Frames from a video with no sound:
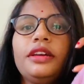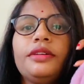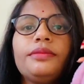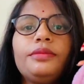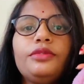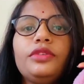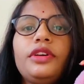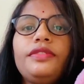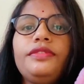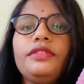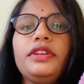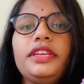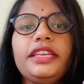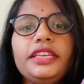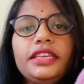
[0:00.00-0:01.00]
पूरा
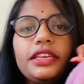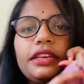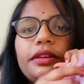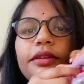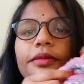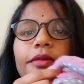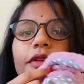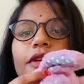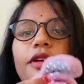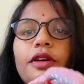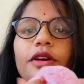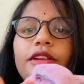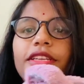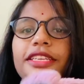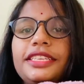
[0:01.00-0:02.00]
फुल नहीं है
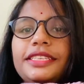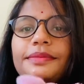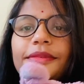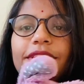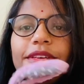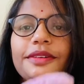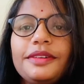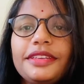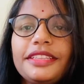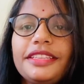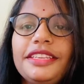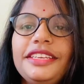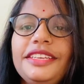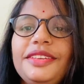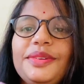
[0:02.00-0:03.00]
और इसमें देखो
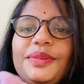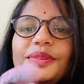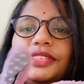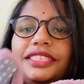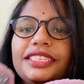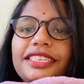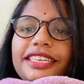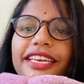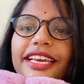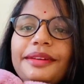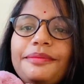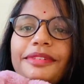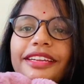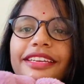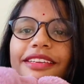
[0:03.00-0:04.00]
कितनी क्यूट सी
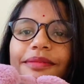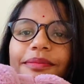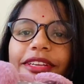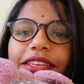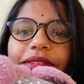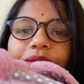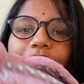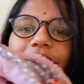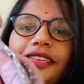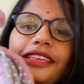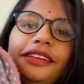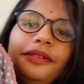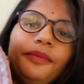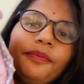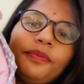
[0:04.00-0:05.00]
कैप लगी बनी हुई
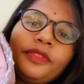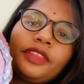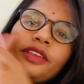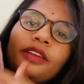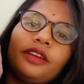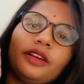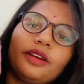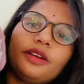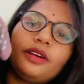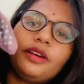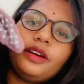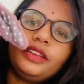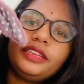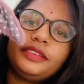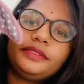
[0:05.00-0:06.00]
है
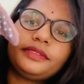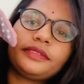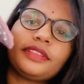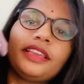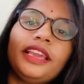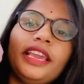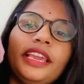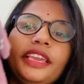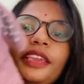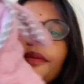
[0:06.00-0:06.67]
और ये